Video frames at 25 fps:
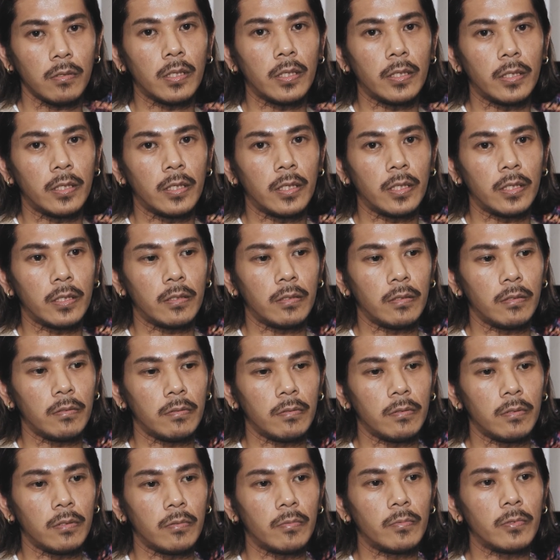なんだなっていう
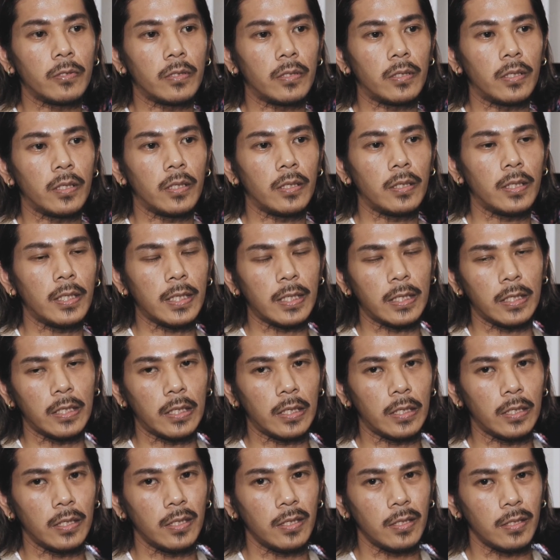ふうに思ってなんか
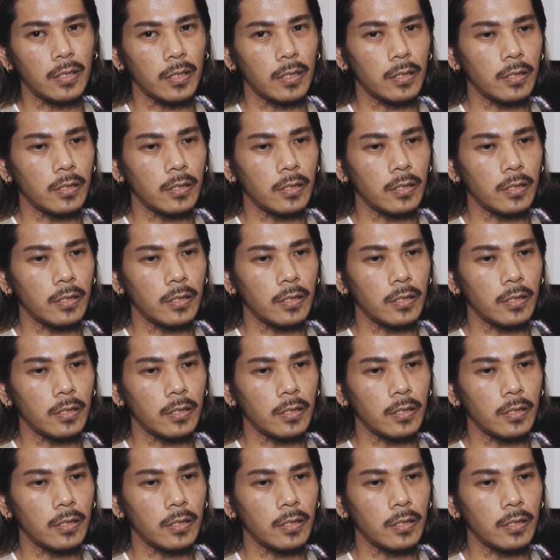ね一